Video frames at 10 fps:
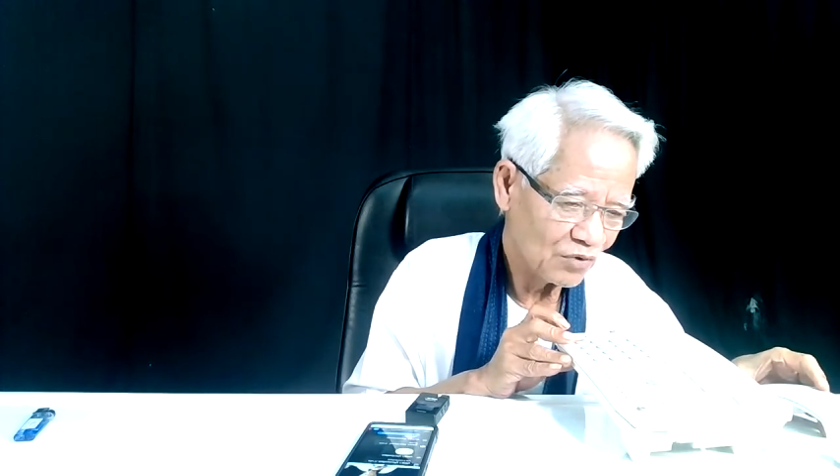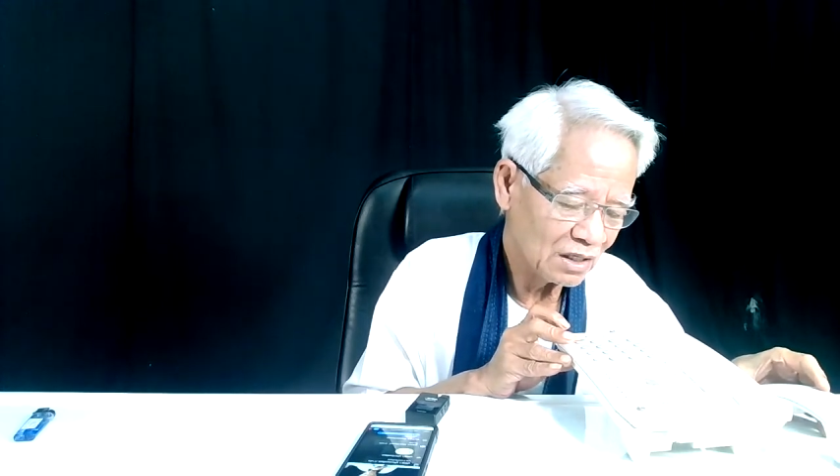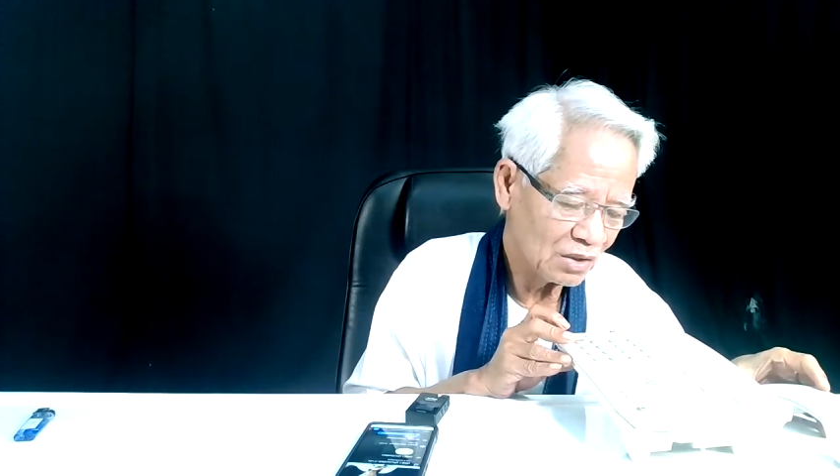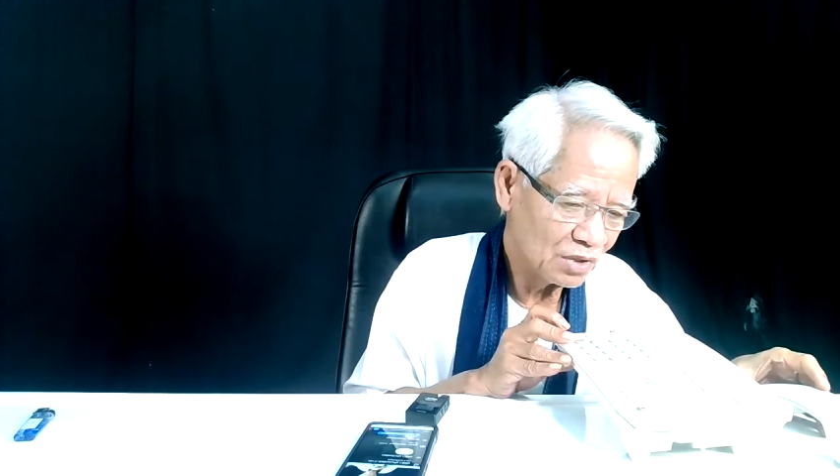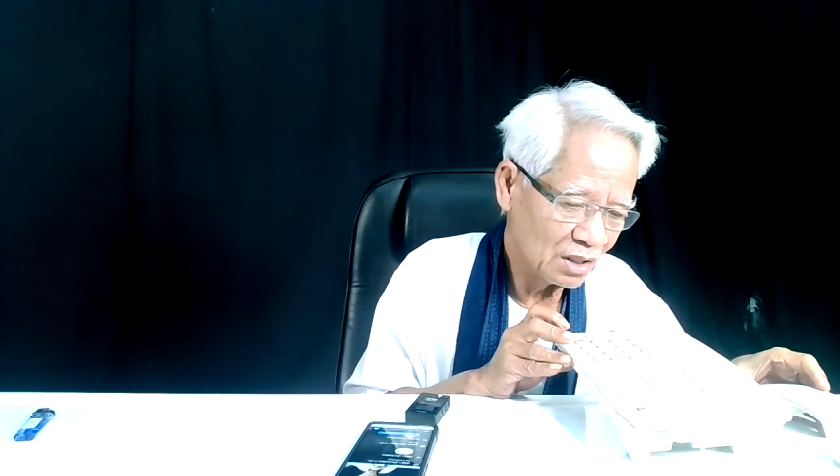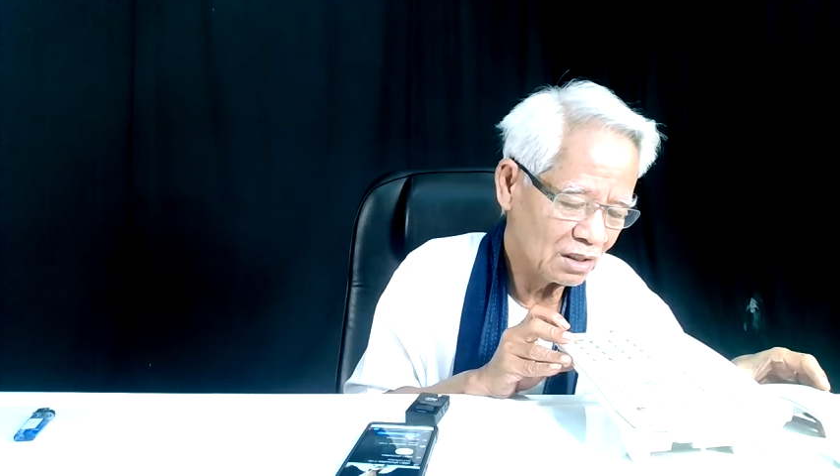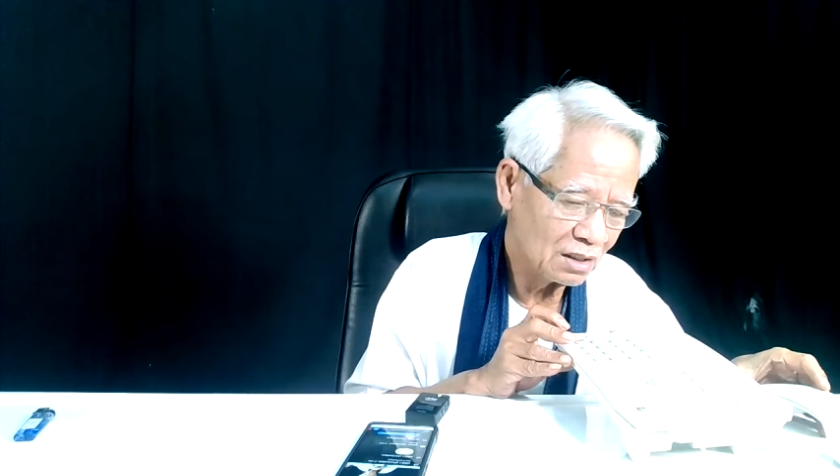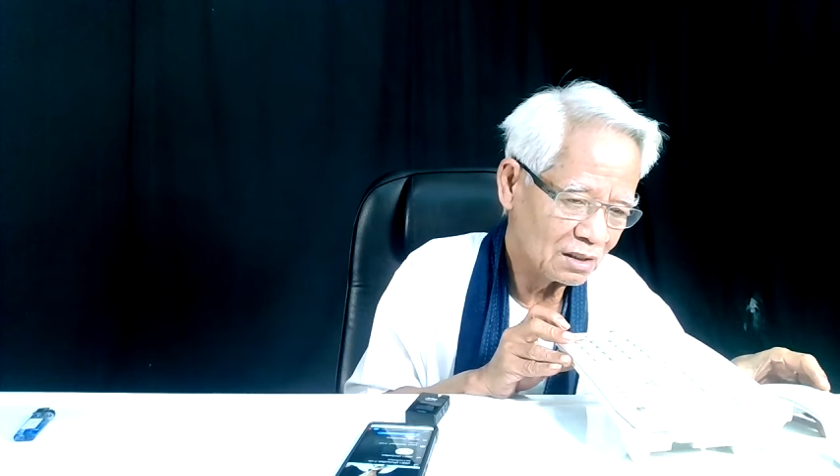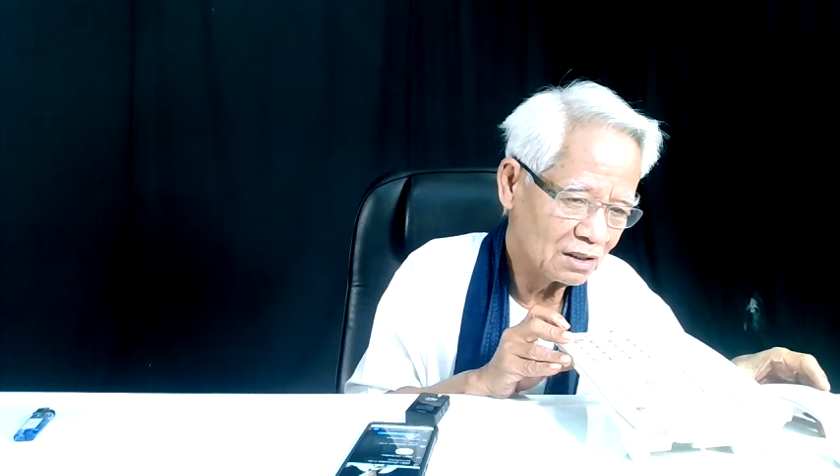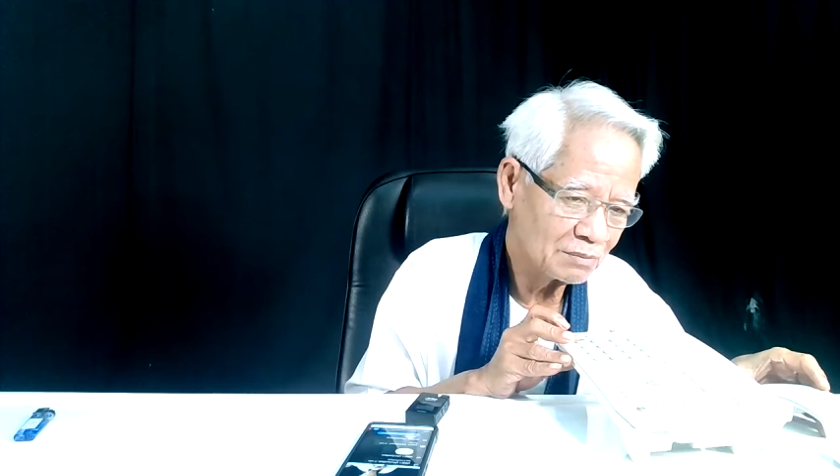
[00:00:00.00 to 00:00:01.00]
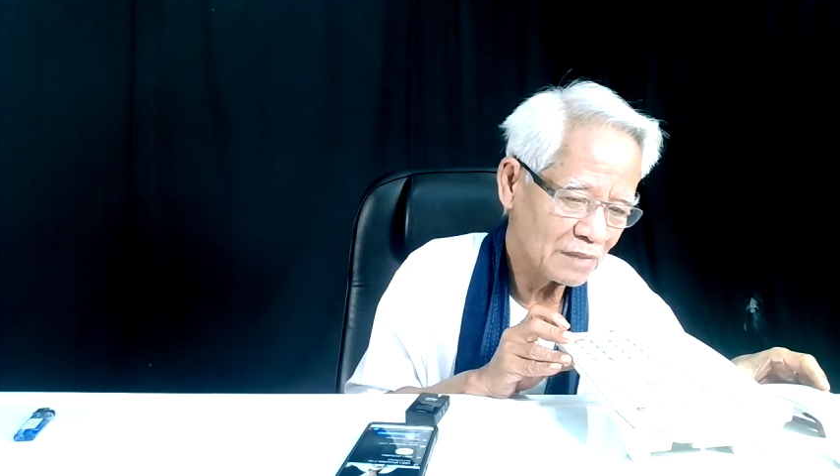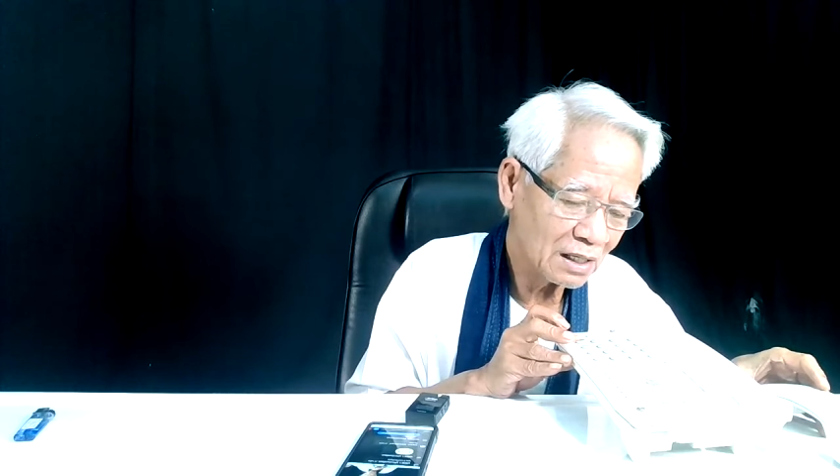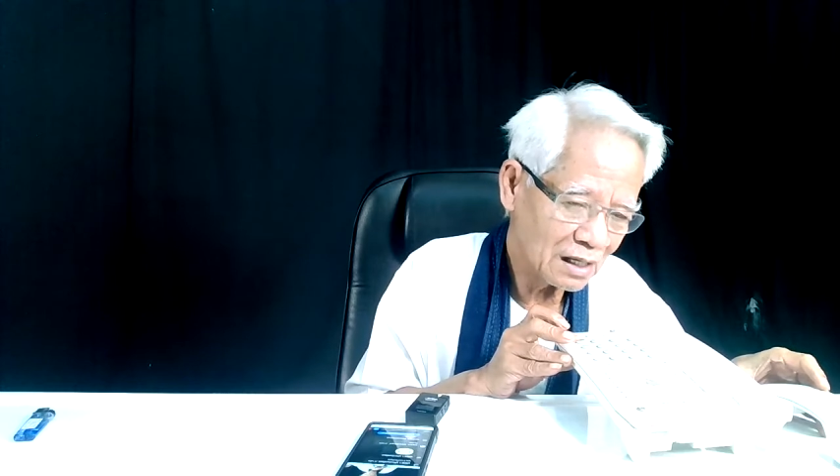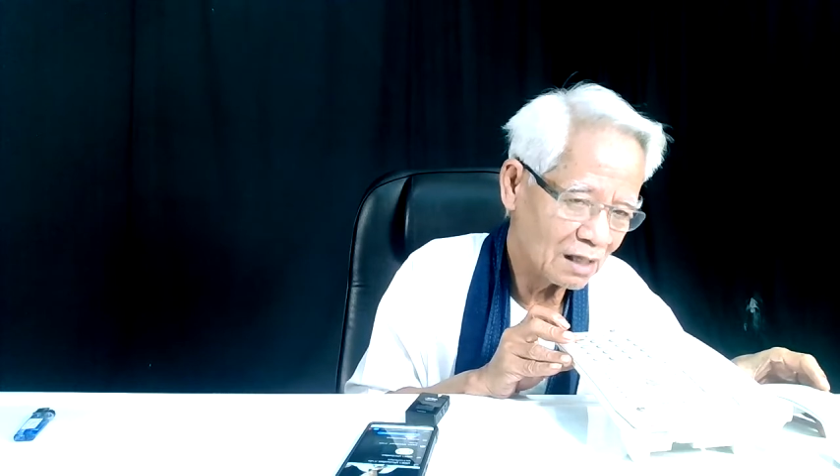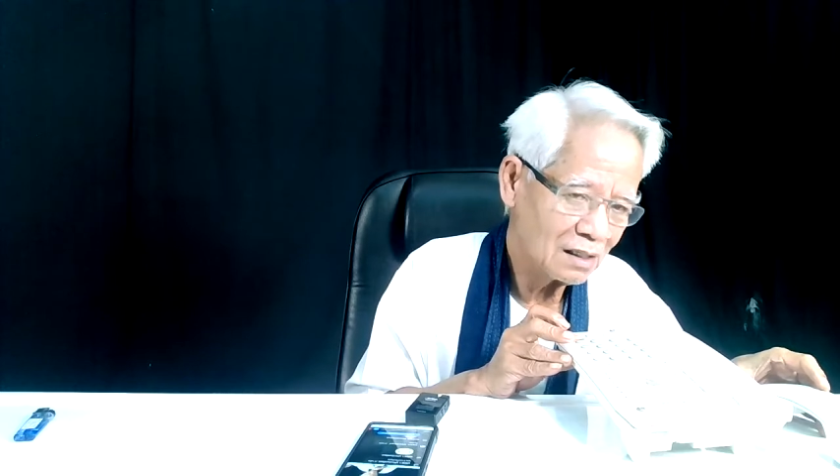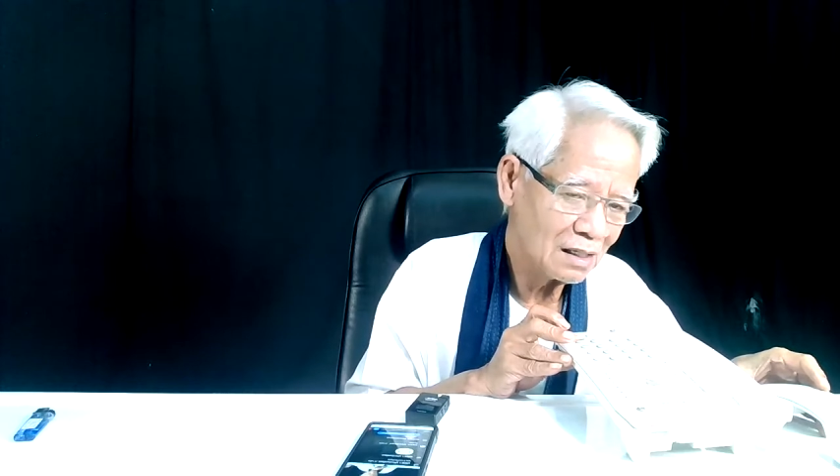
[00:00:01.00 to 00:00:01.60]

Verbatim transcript: ว่าเดี๋ยวนี้ดีขึ้นไหมคะ